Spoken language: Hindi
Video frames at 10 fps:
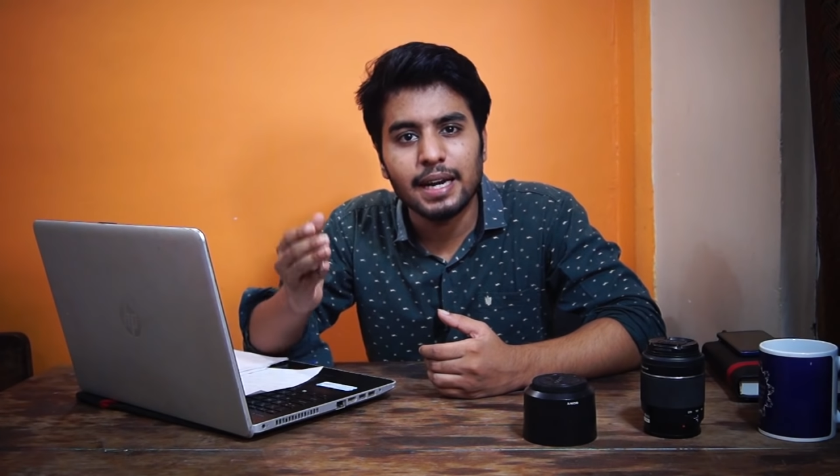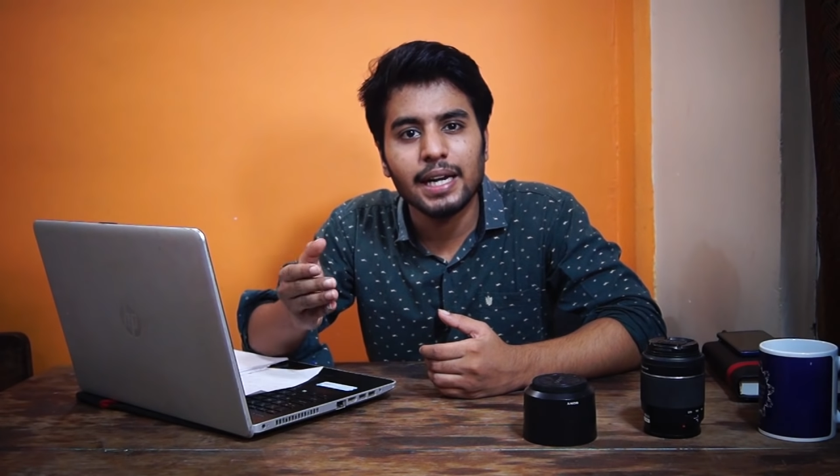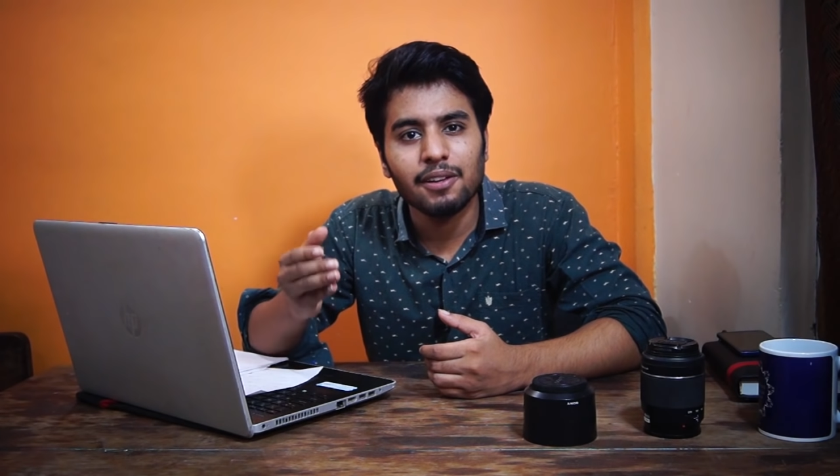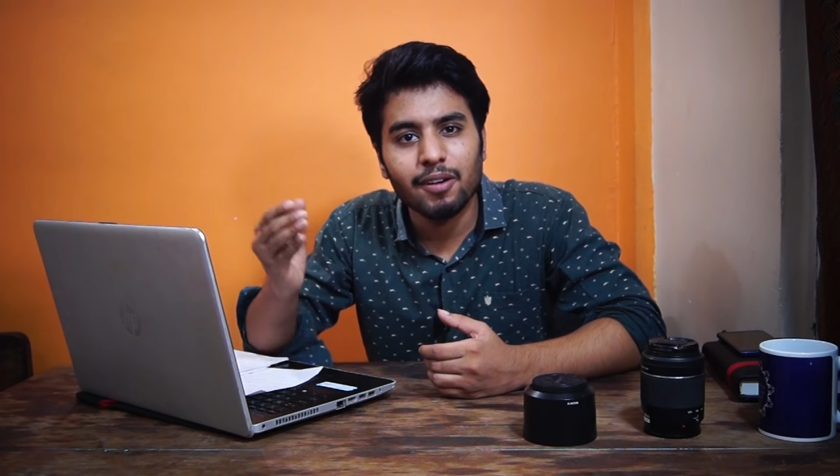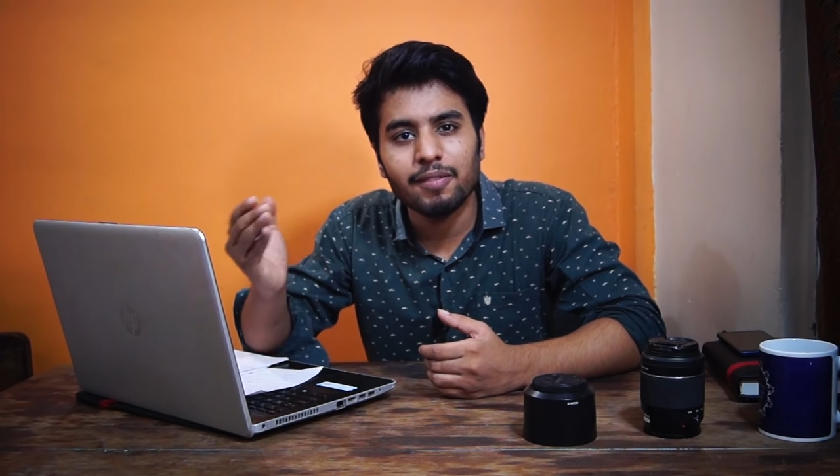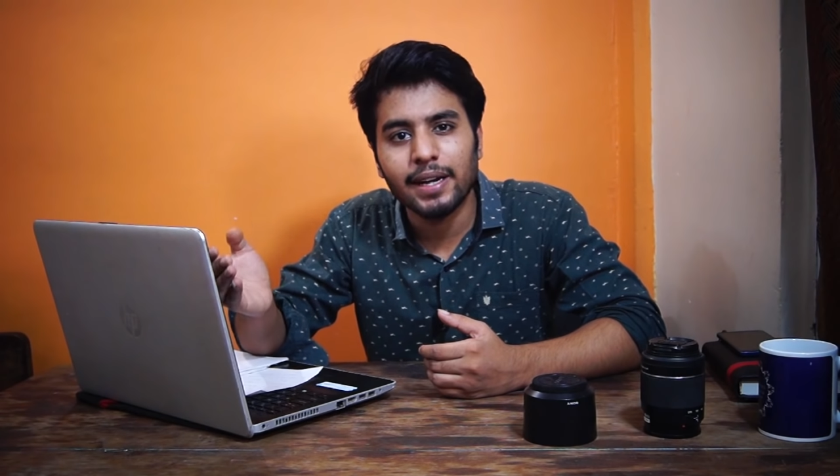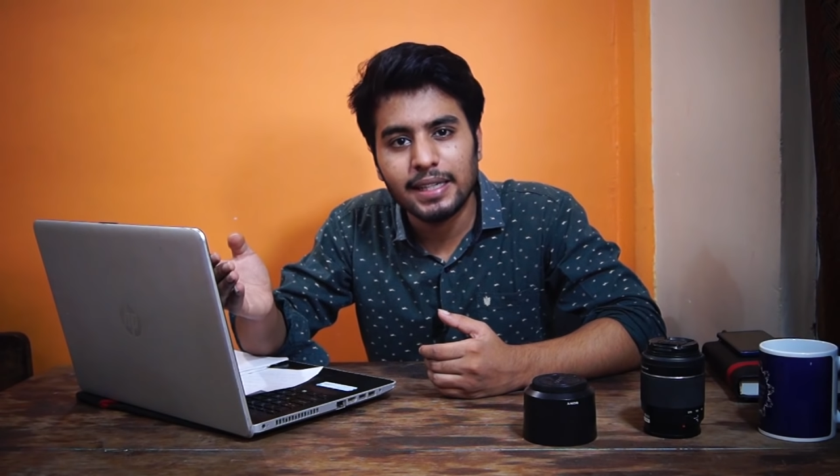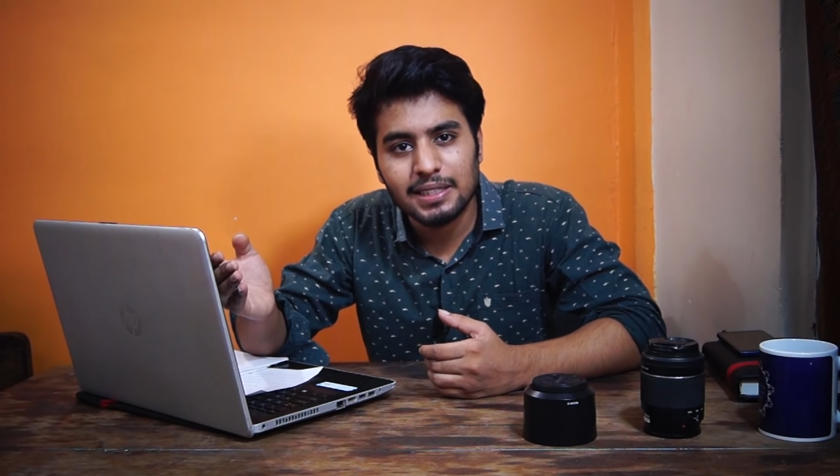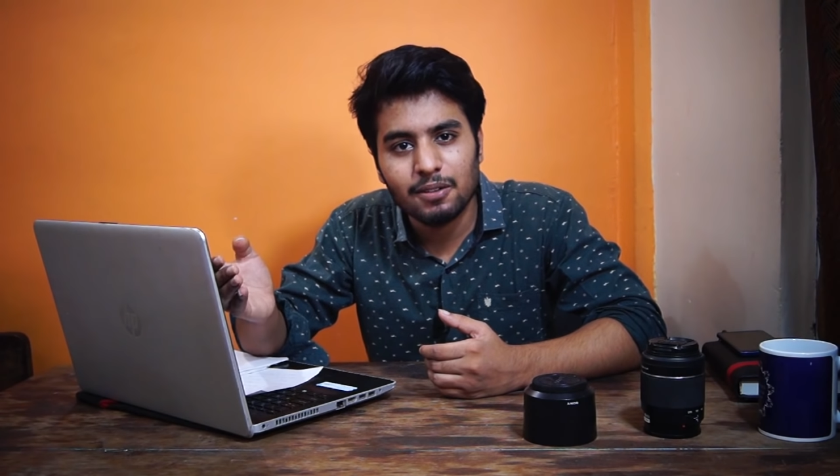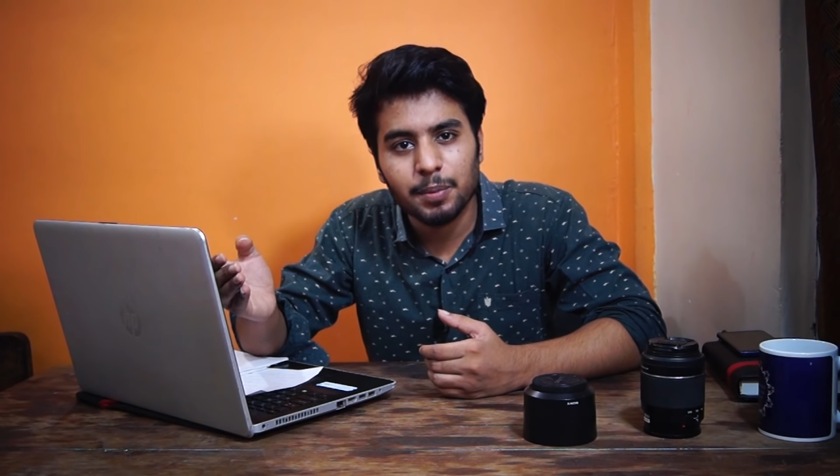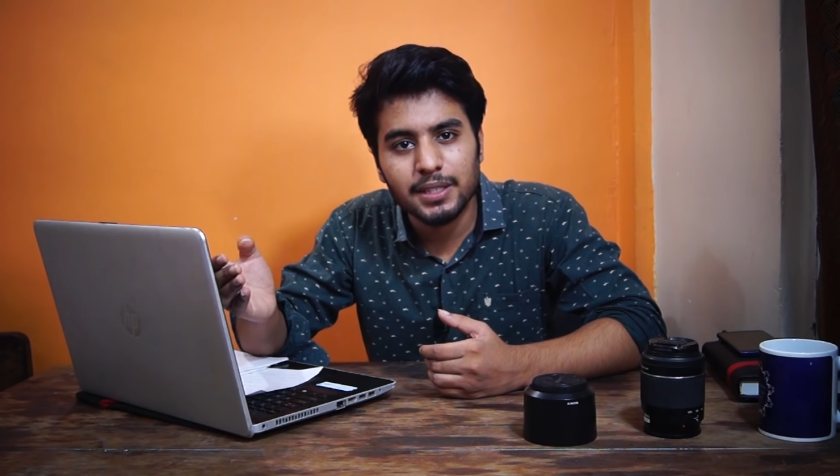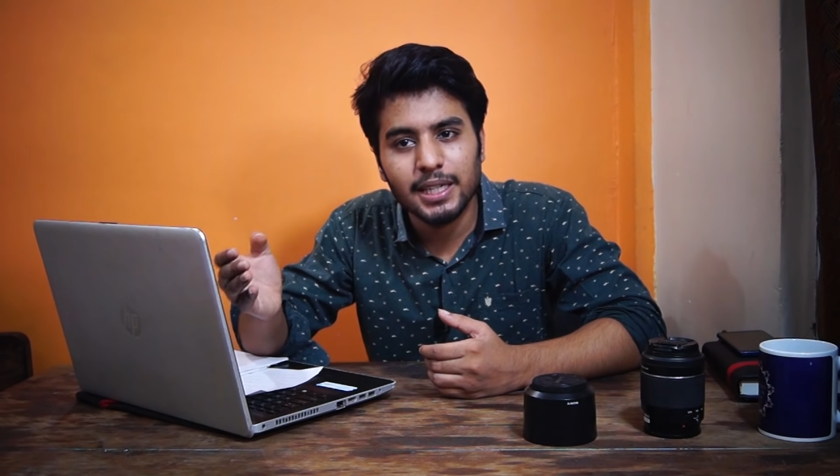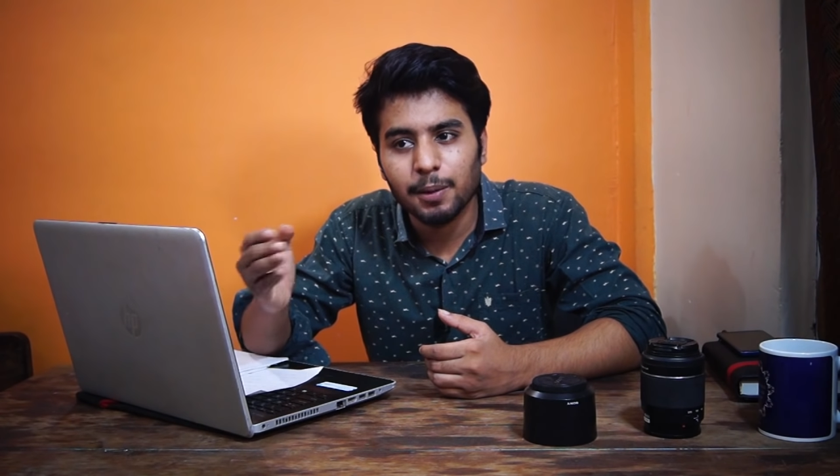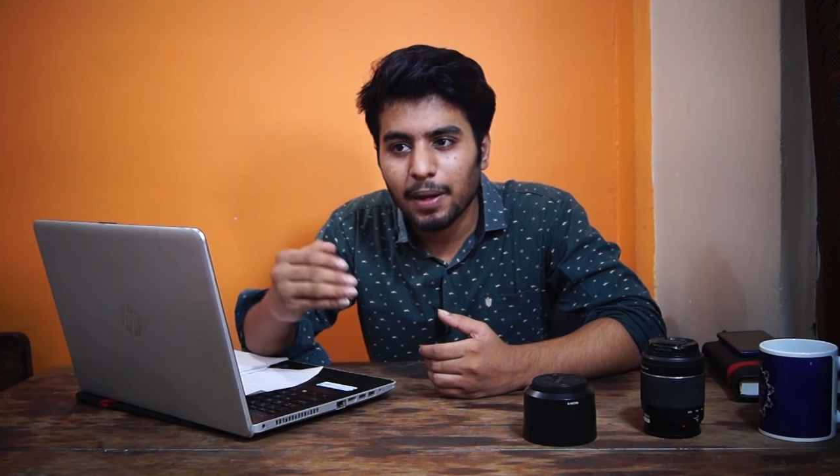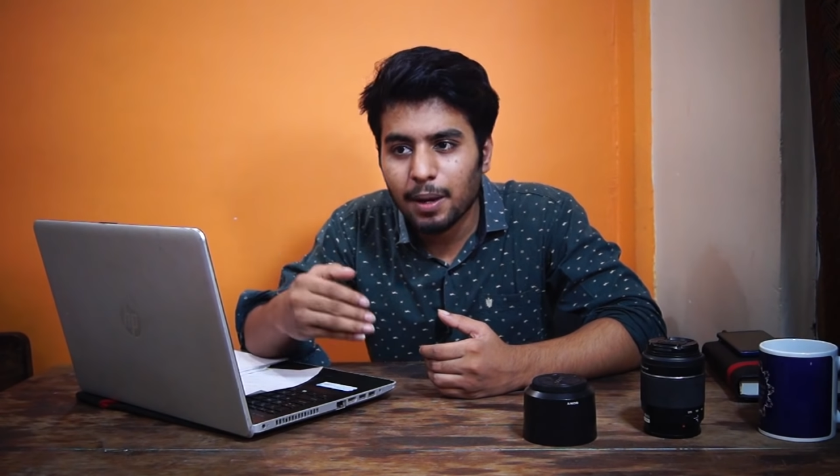95 97
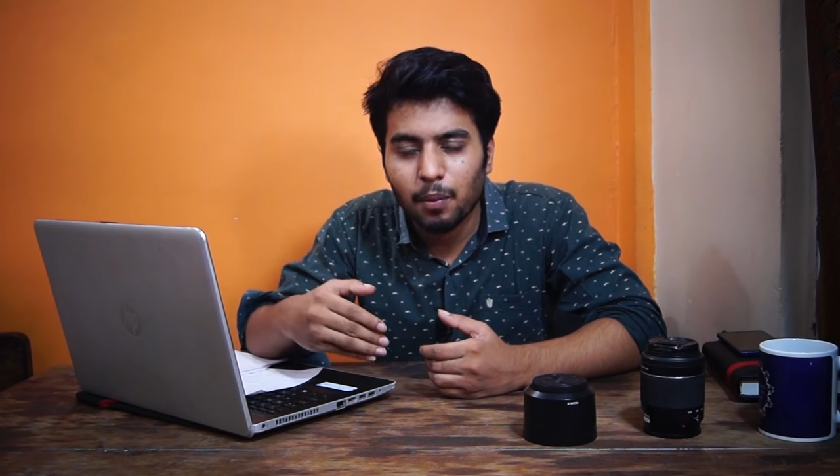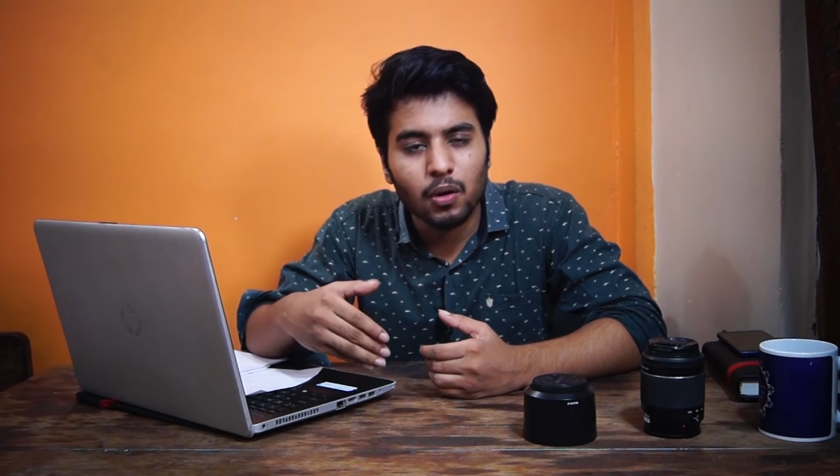परसेंट पर यार